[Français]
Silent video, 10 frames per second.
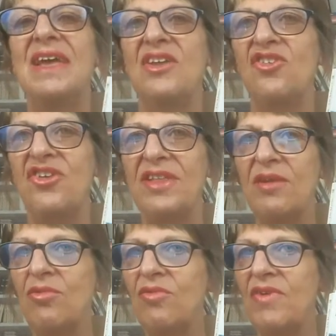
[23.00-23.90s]
J'ai
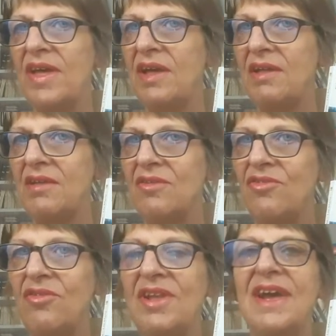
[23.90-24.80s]
découvert euh,
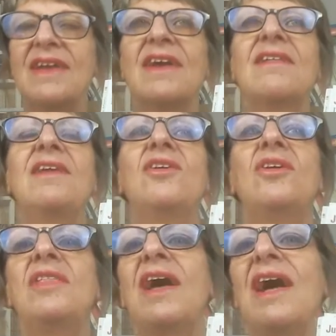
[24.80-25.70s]
Julia Kerninon